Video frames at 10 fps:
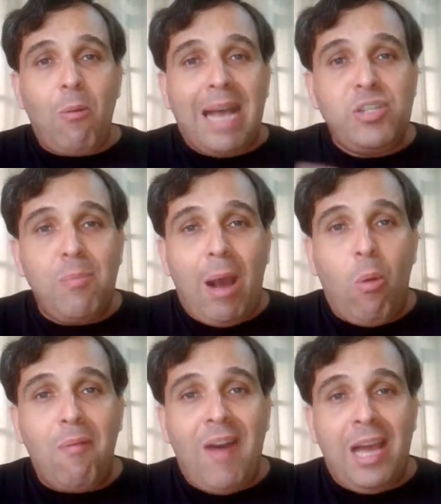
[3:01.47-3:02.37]
é quase uma
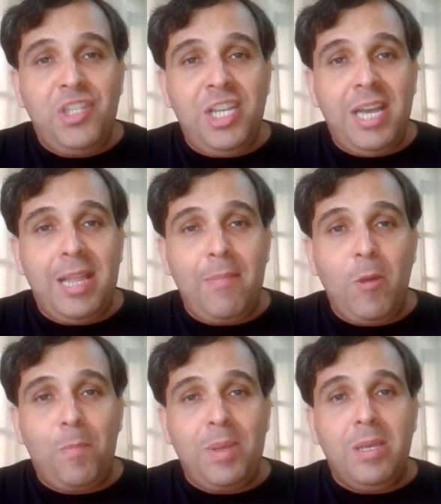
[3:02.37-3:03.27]
covardia, na
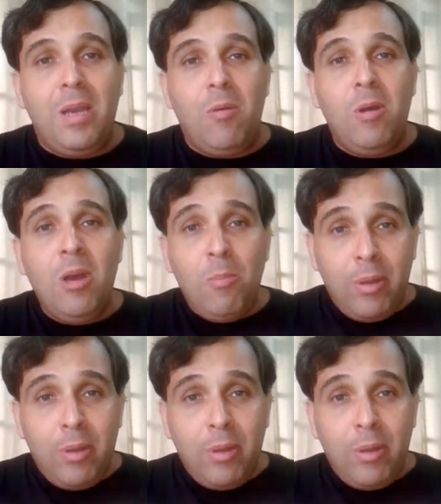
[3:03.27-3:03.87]
minha opinião?